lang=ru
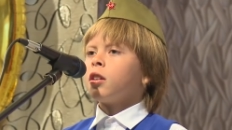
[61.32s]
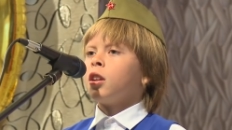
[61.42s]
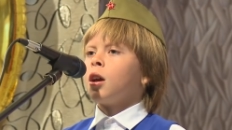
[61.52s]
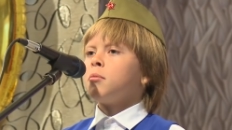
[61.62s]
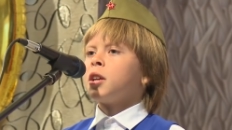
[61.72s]

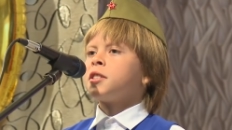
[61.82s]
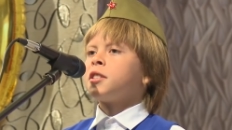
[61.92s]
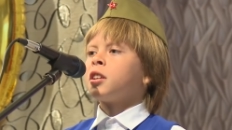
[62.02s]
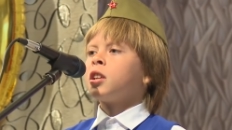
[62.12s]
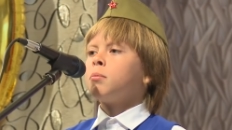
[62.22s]
на
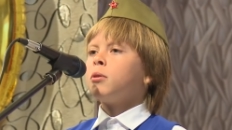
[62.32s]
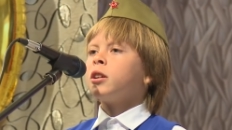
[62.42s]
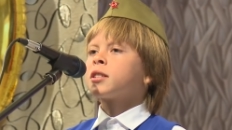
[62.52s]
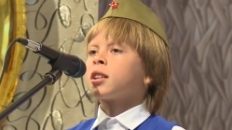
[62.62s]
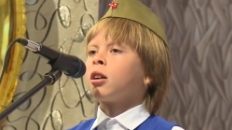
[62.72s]
месте
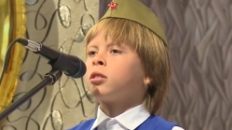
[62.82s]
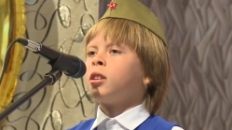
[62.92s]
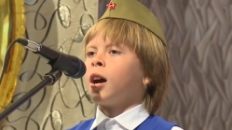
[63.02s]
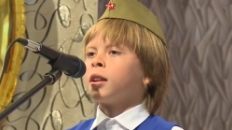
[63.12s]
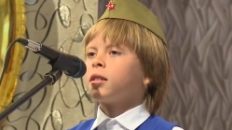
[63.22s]
гибели
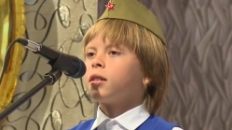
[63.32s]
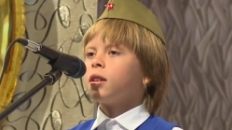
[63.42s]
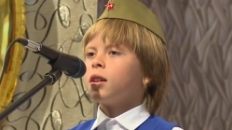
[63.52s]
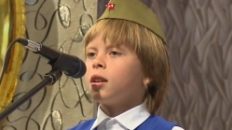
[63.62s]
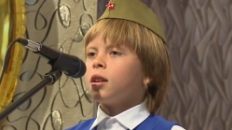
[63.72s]
солдат,
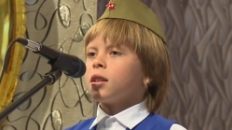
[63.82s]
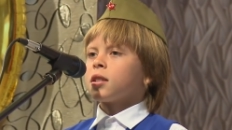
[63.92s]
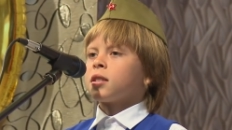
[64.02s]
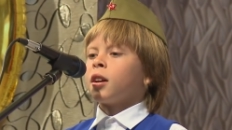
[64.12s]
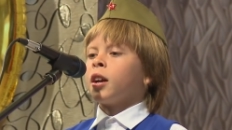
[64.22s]

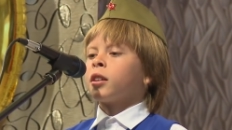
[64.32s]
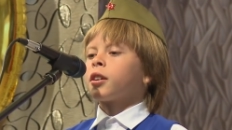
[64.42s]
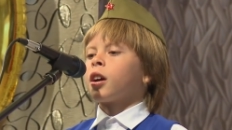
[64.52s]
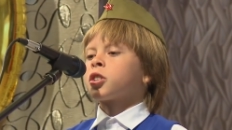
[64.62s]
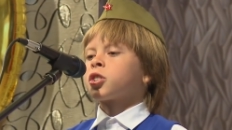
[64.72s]

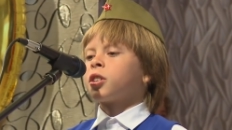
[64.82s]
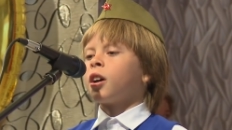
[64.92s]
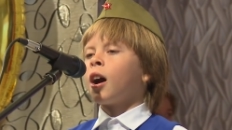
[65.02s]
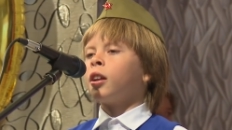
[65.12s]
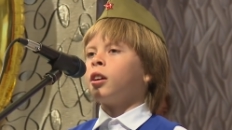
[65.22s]
Стоят
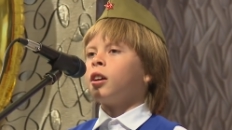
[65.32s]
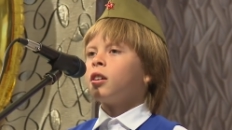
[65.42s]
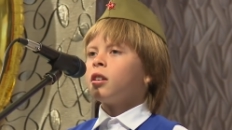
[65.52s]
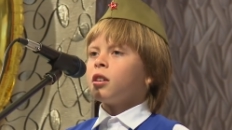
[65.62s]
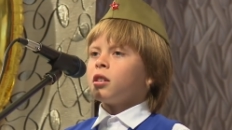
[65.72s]
каштаны
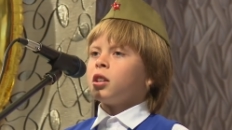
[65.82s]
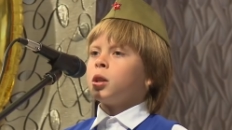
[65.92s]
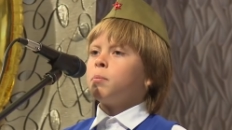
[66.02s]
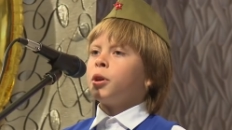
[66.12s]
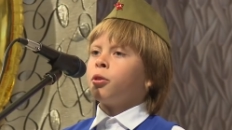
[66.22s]

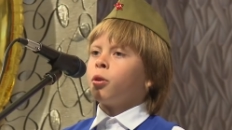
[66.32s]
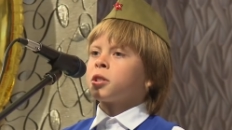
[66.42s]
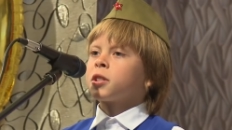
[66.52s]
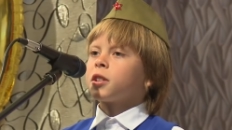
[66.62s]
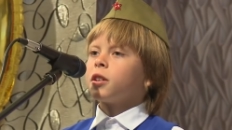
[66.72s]
и
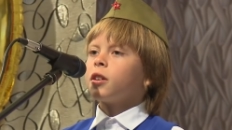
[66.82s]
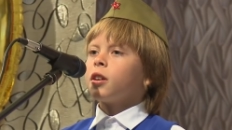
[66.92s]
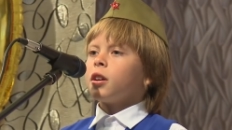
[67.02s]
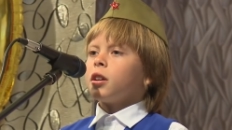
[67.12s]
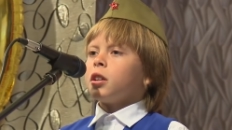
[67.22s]
березки,
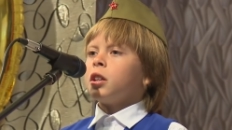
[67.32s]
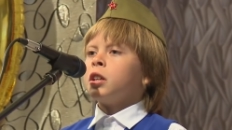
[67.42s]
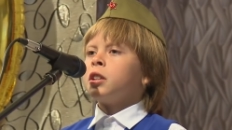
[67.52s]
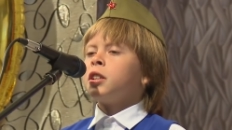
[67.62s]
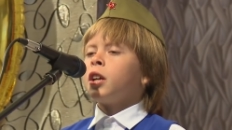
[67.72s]

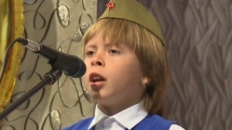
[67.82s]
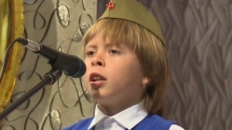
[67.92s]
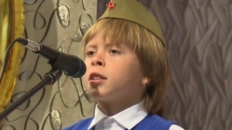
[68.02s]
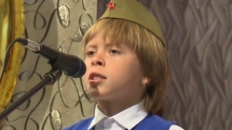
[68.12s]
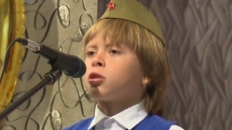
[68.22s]
и
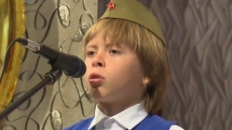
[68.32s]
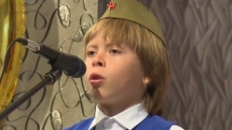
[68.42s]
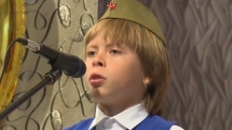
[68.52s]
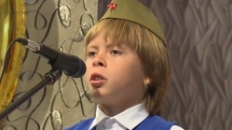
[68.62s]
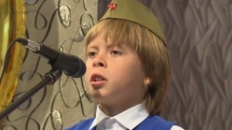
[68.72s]
ели
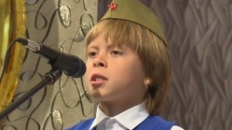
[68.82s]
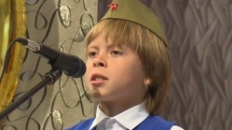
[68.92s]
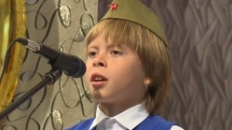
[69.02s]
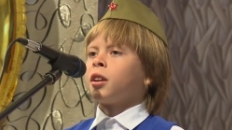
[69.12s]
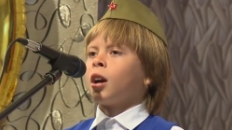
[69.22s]
стройные
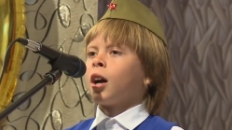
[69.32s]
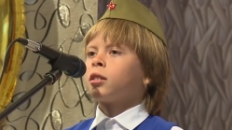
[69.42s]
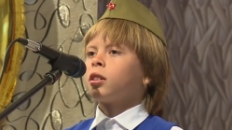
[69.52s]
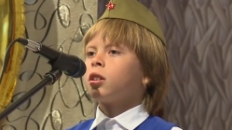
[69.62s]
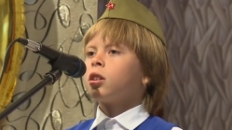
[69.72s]

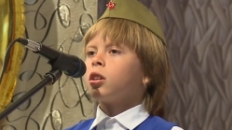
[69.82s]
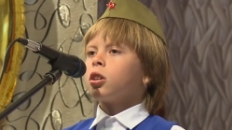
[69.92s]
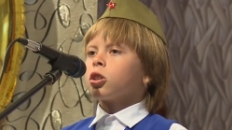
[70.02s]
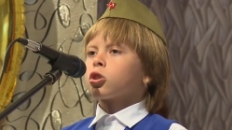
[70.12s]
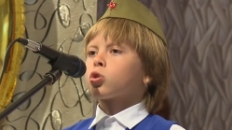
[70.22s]
стоят,
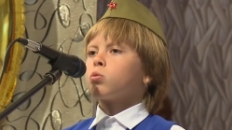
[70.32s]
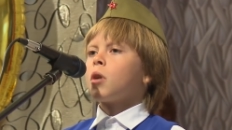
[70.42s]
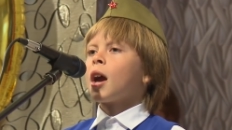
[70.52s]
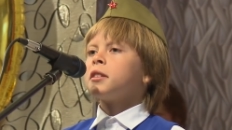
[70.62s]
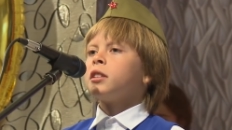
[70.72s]

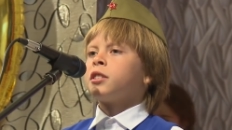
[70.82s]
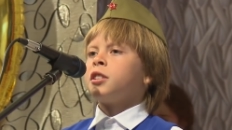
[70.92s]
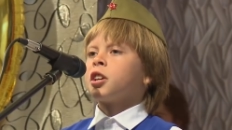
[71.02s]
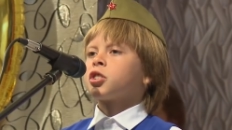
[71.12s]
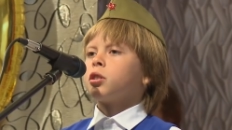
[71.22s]
Шумят
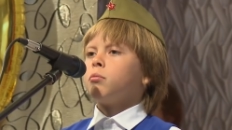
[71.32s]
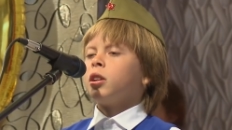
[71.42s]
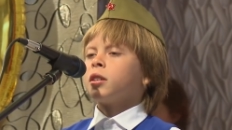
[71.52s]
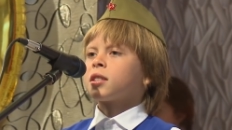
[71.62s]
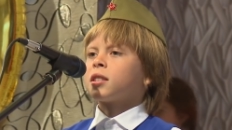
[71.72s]

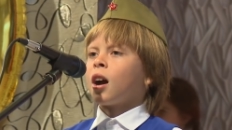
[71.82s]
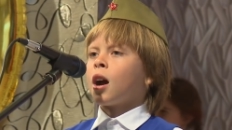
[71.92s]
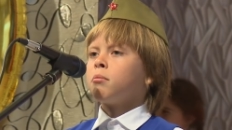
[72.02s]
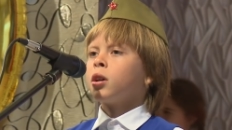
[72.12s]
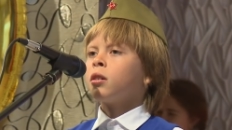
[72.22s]
нездешними
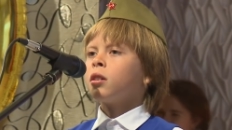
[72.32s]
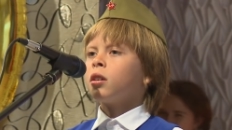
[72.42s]
листами,